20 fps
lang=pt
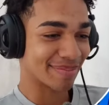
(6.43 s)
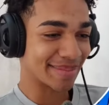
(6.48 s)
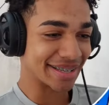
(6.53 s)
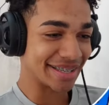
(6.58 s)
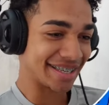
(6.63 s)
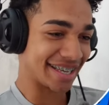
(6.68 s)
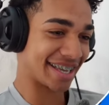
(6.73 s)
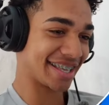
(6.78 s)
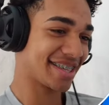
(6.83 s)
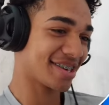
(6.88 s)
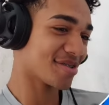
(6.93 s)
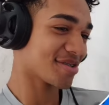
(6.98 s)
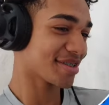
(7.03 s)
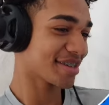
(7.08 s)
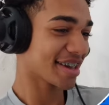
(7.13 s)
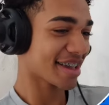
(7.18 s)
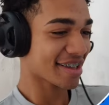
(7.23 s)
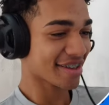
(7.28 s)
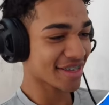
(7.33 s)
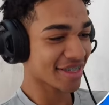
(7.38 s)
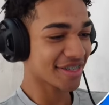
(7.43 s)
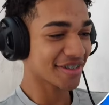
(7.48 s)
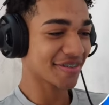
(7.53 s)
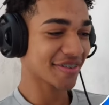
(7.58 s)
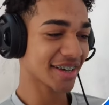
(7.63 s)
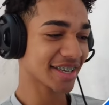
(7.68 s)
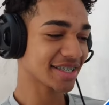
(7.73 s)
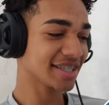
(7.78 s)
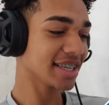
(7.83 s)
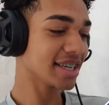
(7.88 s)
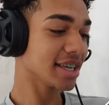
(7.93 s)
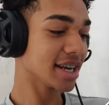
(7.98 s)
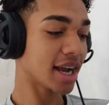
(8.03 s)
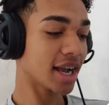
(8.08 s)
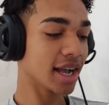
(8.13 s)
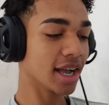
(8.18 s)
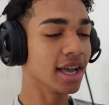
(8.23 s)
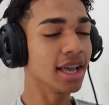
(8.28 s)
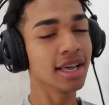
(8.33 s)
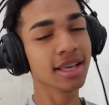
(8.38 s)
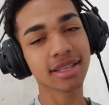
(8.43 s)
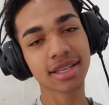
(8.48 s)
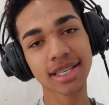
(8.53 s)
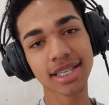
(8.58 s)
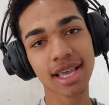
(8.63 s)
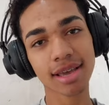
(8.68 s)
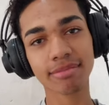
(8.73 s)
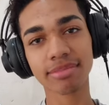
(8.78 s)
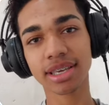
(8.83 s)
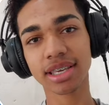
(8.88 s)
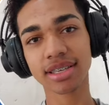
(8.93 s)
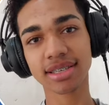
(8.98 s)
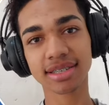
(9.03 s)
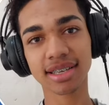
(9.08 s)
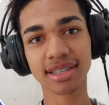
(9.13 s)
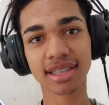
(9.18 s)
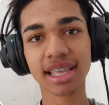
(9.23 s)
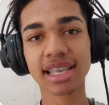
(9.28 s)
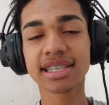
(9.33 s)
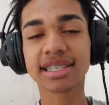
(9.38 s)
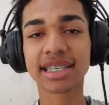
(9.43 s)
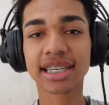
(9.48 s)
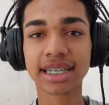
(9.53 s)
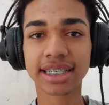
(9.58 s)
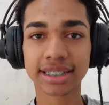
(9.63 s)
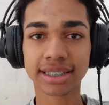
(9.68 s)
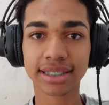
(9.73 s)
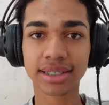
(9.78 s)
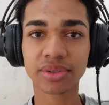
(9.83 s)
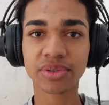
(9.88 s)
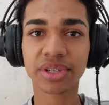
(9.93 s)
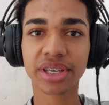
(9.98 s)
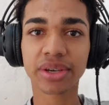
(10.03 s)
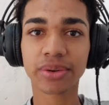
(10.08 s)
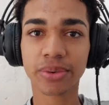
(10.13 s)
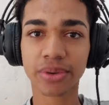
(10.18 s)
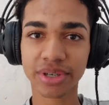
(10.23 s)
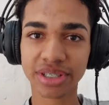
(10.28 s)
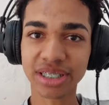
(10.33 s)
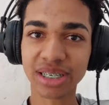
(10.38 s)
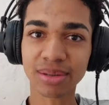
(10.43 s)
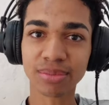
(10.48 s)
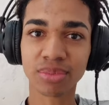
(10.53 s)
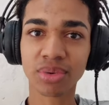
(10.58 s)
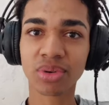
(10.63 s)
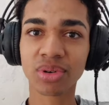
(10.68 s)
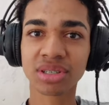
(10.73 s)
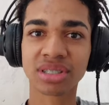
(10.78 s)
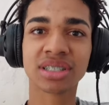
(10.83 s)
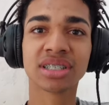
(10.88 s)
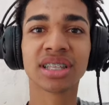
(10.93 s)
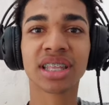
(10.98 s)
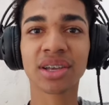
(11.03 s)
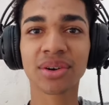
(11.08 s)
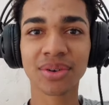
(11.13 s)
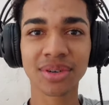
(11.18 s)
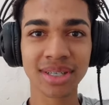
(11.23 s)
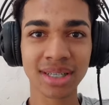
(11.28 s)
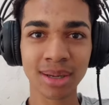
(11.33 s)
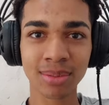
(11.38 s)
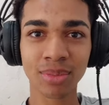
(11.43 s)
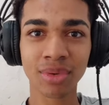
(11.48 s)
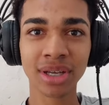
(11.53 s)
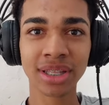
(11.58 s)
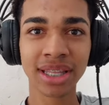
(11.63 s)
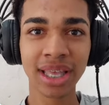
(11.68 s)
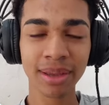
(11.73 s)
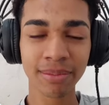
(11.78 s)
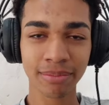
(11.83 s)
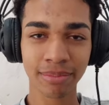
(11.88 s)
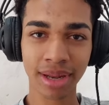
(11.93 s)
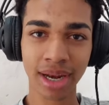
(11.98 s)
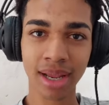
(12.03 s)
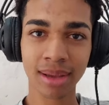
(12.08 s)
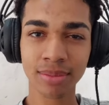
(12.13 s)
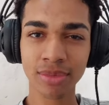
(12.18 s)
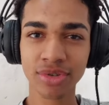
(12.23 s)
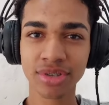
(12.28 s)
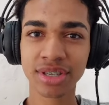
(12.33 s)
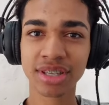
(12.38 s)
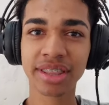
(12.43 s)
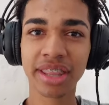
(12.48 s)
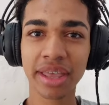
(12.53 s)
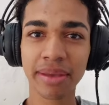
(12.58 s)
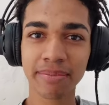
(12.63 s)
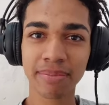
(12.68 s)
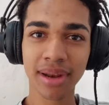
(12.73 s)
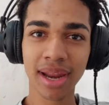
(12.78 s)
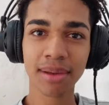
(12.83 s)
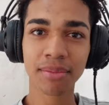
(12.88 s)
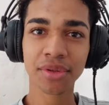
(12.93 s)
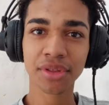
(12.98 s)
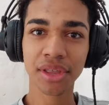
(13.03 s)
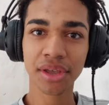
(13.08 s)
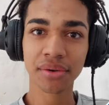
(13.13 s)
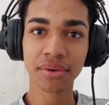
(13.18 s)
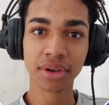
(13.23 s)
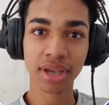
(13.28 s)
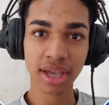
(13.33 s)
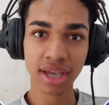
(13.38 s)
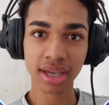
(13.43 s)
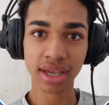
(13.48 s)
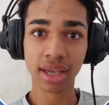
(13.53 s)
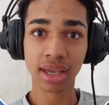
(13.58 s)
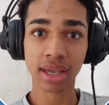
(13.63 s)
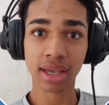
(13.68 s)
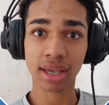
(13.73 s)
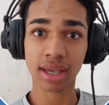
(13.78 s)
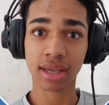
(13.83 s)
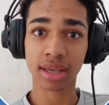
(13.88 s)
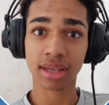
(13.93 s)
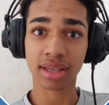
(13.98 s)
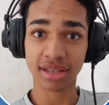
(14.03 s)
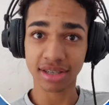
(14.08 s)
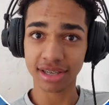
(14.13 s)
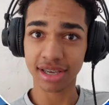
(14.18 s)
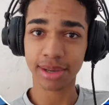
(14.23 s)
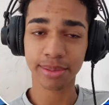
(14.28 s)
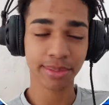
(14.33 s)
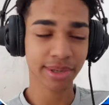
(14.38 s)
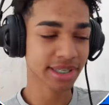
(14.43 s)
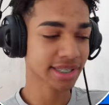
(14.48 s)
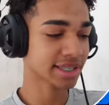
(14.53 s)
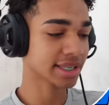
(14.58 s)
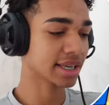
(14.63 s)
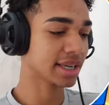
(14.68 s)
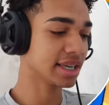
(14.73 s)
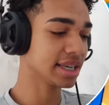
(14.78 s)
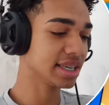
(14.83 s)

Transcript: rapaziadinha, hoje a gente vai zerar. Você sabe que se tem zeração tem coisa boa, se tem coisa boa tem prêmio, se tem prêmio tem o quê? Gemas.